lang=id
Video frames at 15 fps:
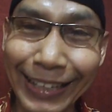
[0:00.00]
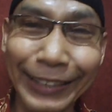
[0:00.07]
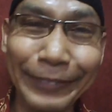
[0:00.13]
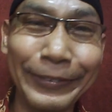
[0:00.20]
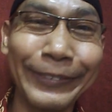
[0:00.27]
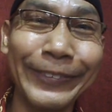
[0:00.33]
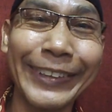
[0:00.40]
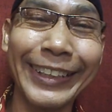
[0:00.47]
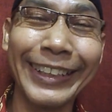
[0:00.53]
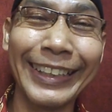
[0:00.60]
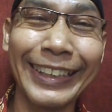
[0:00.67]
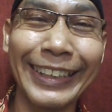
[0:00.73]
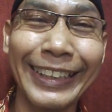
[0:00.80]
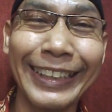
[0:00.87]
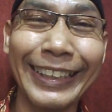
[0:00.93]
teman-teman teman
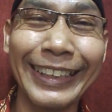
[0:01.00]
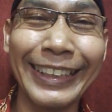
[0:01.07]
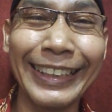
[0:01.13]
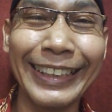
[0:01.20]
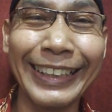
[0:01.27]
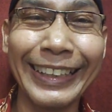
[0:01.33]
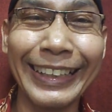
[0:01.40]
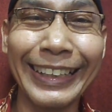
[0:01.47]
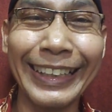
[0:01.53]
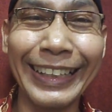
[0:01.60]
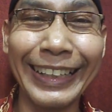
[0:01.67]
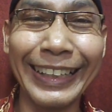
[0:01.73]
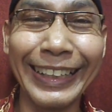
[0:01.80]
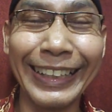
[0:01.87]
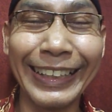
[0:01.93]

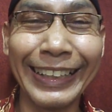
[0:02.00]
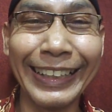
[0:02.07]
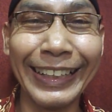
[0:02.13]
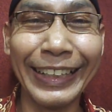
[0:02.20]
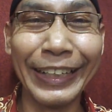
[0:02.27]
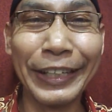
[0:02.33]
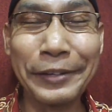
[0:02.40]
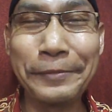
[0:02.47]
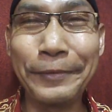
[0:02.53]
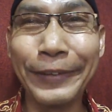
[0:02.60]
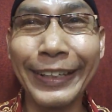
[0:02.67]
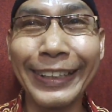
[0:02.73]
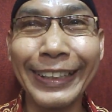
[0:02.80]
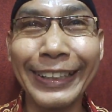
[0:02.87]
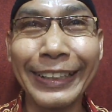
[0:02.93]
nah,
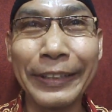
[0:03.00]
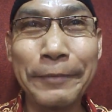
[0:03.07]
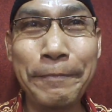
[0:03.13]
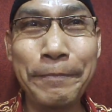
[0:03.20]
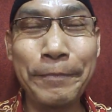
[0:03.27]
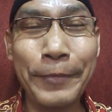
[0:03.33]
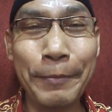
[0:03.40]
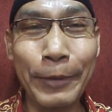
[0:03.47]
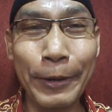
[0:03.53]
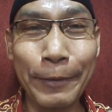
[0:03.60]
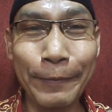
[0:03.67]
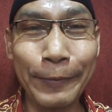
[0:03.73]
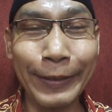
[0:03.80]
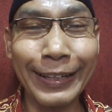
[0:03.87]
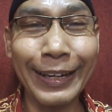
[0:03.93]
mungkin
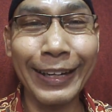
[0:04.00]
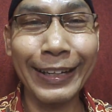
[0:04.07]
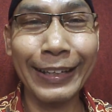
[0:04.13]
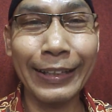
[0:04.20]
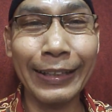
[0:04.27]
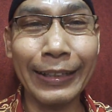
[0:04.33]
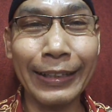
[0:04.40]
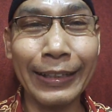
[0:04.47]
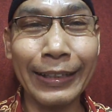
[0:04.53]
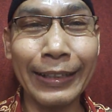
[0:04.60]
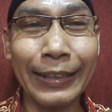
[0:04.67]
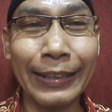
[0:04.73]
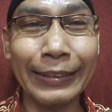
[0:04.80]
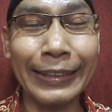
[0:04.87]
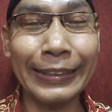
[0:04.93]
belum pernah
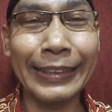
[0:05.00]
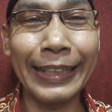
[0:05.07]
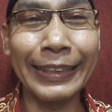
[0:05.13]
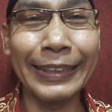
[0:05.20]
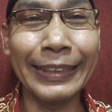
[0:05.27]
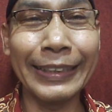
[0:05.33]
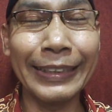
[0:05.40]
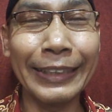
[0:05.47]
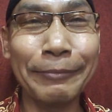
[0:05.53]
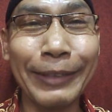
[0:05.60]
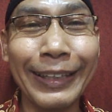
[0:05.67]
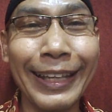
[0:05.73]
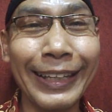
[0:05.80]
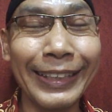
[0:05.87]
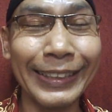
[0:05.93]
uh, terjadi di
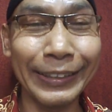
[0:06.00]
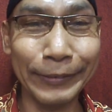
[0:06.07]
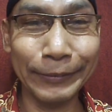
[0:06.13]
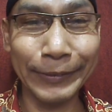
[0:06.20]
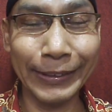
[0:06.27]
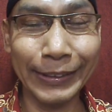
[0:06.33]
tempat lain